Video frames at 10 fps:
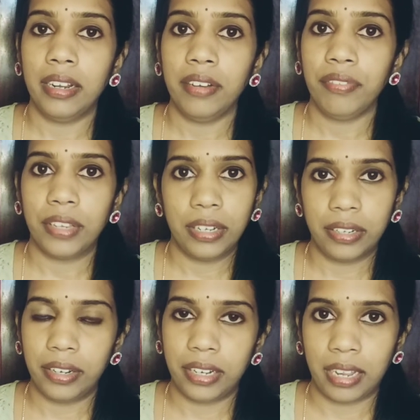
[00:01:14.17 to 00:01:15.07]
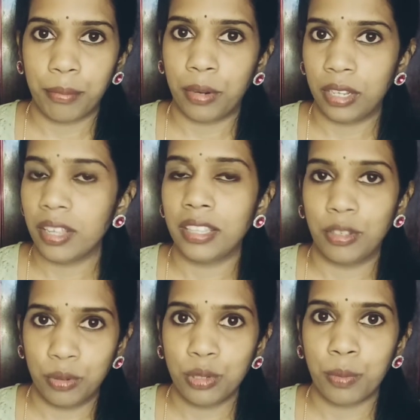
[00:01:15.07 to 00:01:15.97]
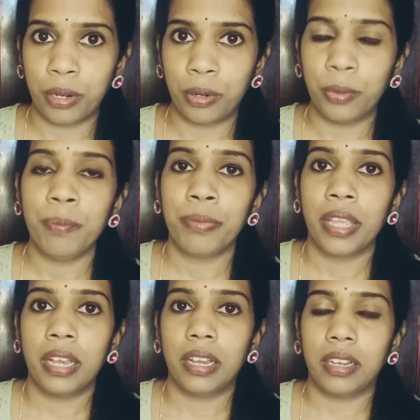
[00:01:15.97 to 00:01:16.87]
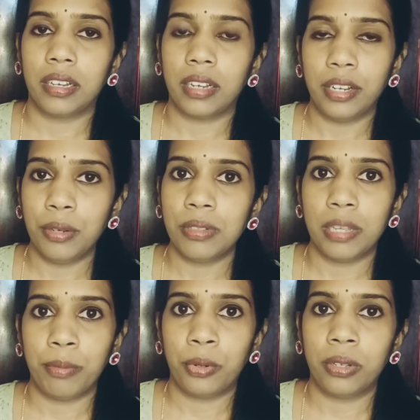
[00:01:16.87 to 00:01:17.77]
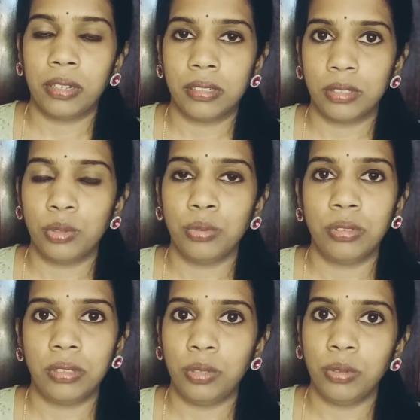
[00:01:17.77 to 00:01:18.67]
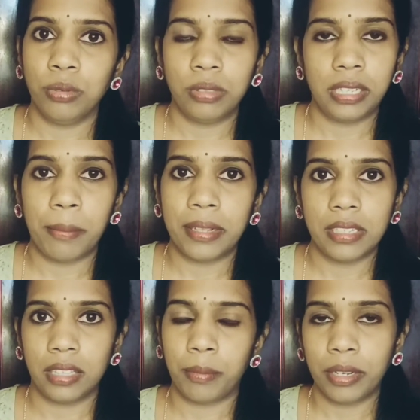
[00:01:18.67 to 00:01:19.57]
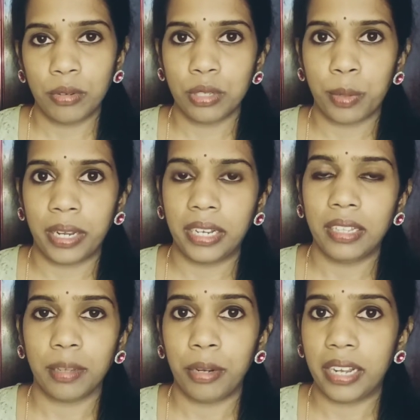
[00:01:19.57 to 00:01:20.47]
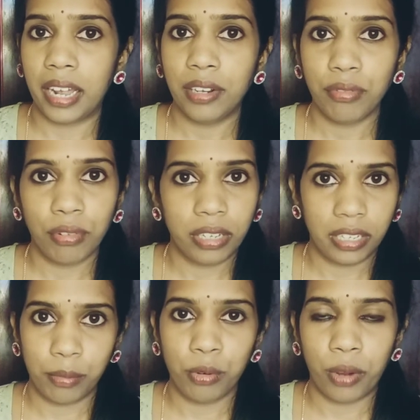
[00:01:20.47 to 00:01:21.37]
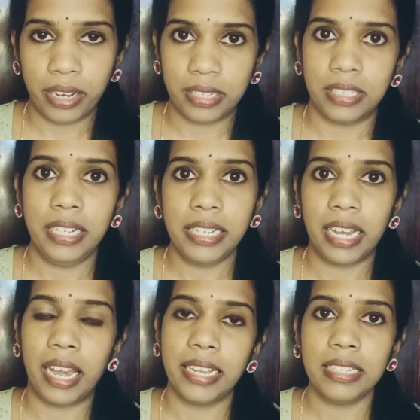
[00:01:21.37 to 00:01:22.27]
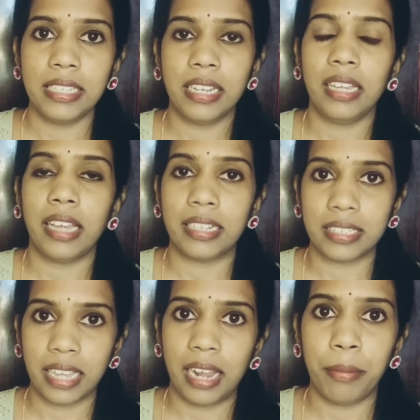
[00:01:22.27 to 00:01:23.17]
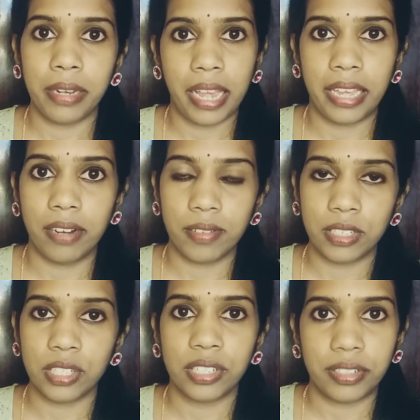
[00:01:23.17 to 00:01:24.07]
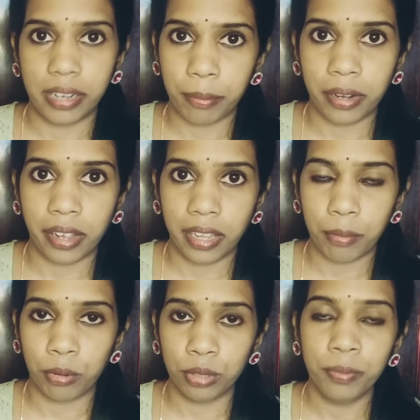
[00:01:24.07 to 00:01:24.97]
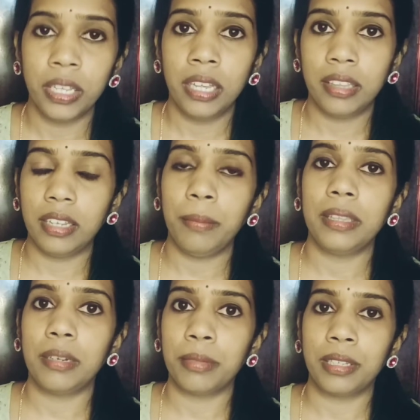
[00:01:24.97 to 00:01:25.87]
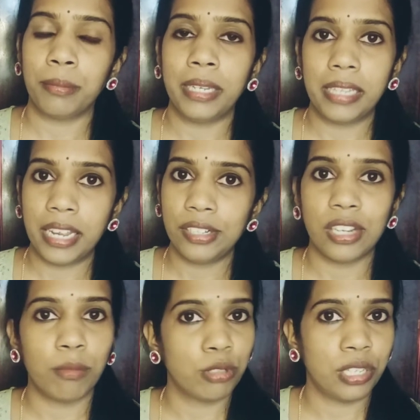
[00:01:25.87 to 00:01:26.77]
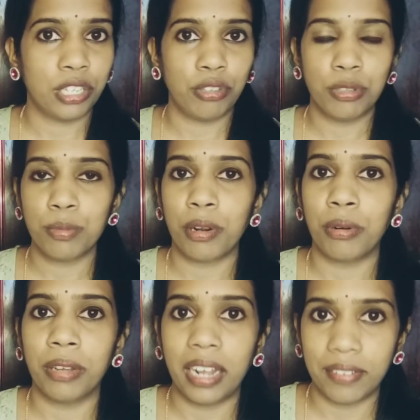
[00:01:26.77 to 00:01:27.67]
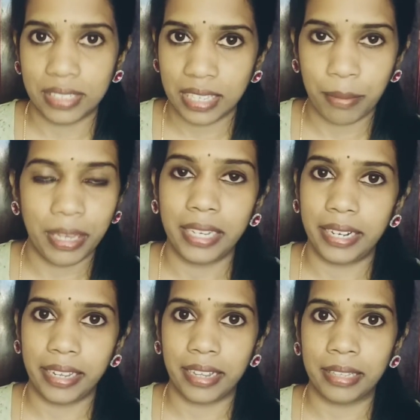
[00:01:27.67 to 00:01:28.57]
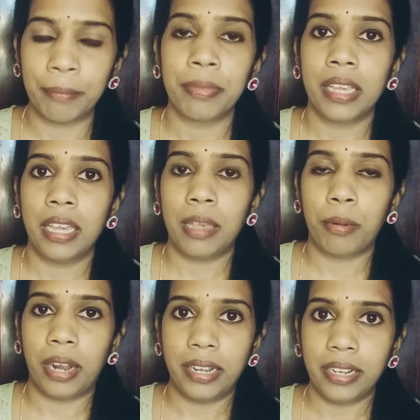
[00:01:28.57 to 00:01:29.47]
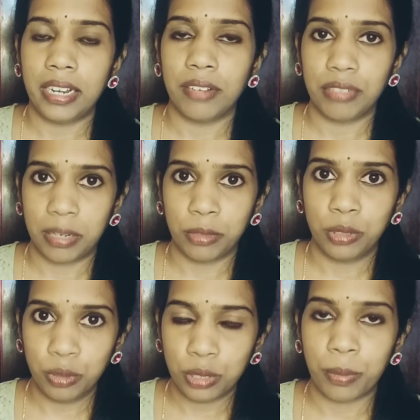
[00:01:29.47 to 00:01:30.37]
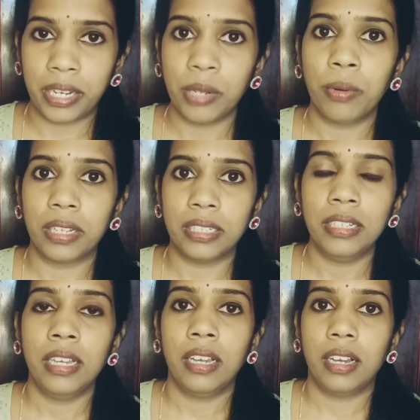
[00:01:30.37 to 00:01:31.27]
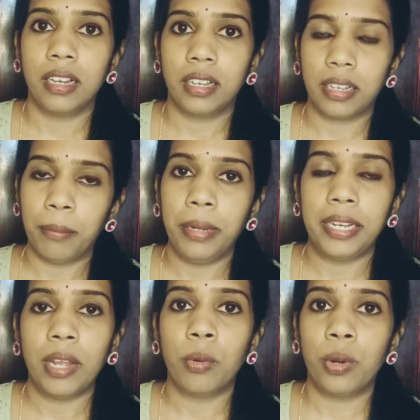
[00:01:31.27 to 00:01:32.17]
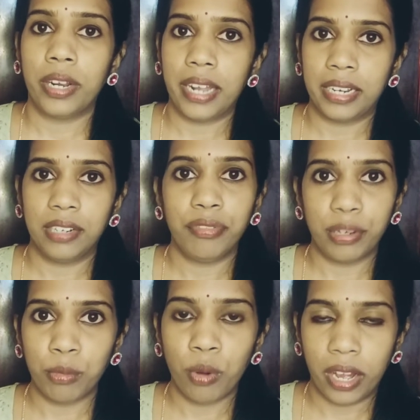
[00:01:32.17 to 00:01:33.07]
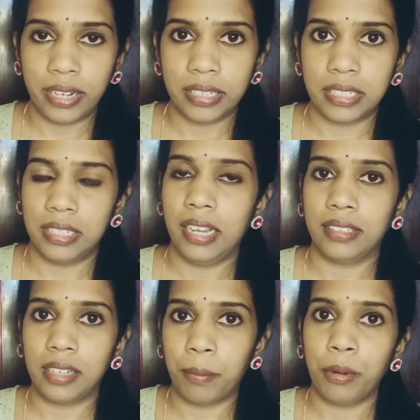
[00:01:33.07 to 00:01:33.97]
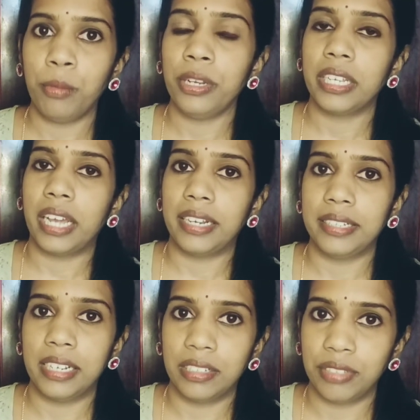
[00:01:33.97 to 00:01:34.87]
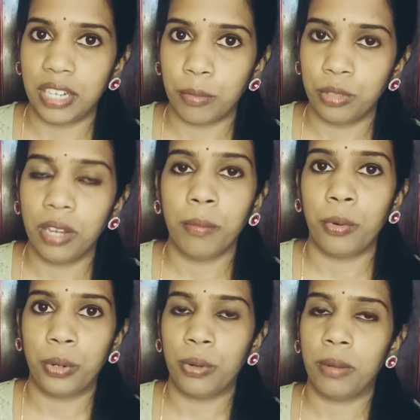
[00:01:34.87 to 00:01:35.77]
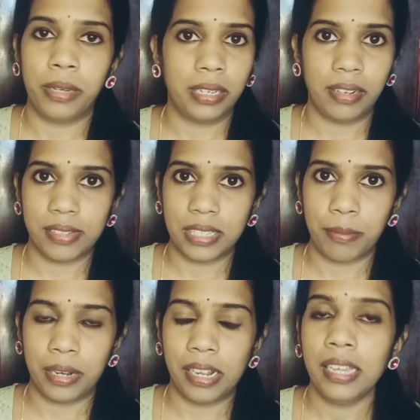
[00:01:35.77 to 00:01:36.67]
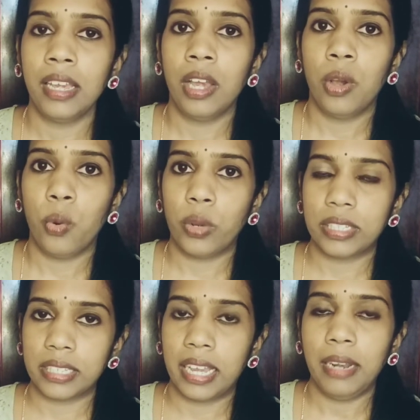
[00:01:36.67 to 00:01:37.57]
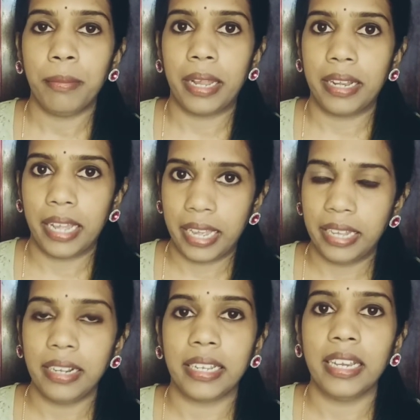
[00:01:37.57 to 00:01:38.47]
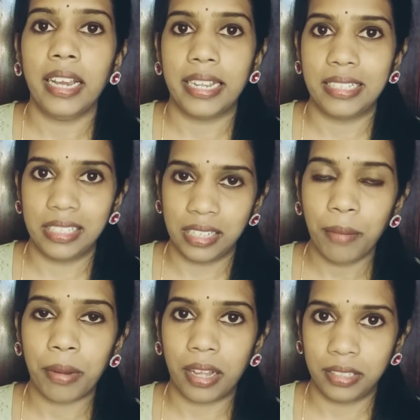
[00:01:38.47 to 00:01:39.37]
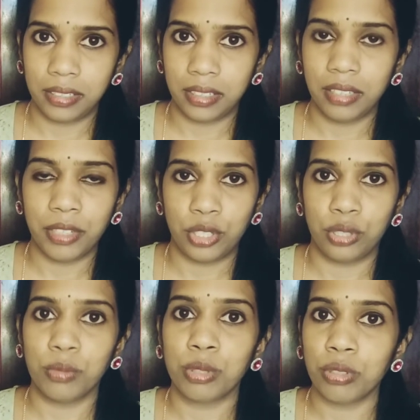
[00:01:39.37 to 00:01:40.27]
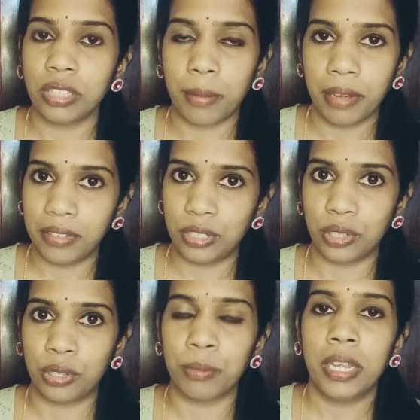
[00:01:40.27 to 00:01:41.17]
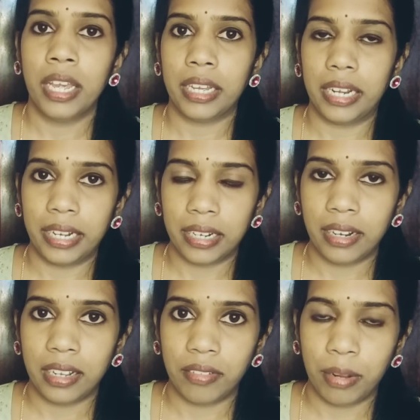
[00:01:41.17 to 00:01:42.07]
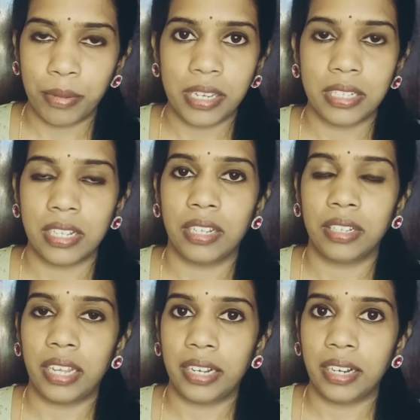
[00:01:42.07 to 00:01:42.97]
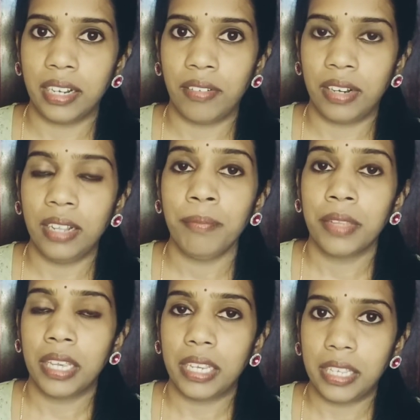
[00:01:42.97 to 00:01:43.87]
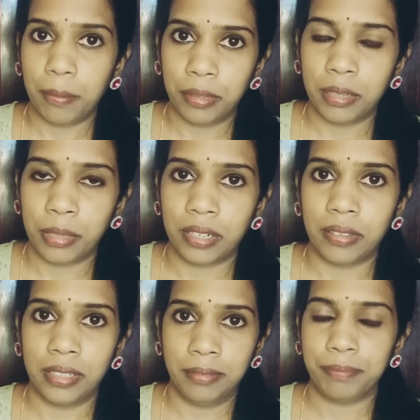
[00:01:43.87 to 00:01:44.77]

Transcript: ஆஃப் இருக்கிற டைம் மட்டும்தான் இதை யூஸ் பண்ணணும் கண்டினியூஸாக இப்போ ஒரு டூ டூ த்ரீ மந்த்ஸ் அந்த மாதிரி யூஸ் பண்ணிங்கன்னா அதுக்கப்புறம் டேண்ட்ரஃப் உங்களுக்கு ரிமூவ் ஆயிடுச்சுன்னா நீங்கள் ஹைஜீனாக ஸ்கேல்ப் அண்ட் ஹேரை வச்சுக்க ட்ரை பண்ணாலே போதும் திரும்ப திரும்ப திரும்ப இதே ஷாம்பூஸை நீங்கள் யூஸ் பண்ணுங்கிற அவசியமே கிடையாது இப்போ ஆன்டி டேண்ட்ரஃப் ஷாம்பூஸ் யூஸ் பண்ணி உங்களுக்கு கம்ப்ளீட்டாக உங்களோட டேண்ட்ரஃப் ரிமூவ் ஆயிடுச்சுன்னா அதுக்கப்புறமும் நீங்கள் ஆன்டி ஷாம்பு தான் போடணும் அப்படிங்கிற அவசியம் இல்லை உங்கள் ஸ்கேல்ப் அண்ட் ஹேர் நீங்கள் ஹைஜீனாக பாதுகாத்து வச்சுக்கணும் சுத்தமாக வச்சுக்கணும் கரெக்டான அளவில் பிஹெச் அதாவது கரெக்டான அளவில் ஈரப்பதம் இருந்து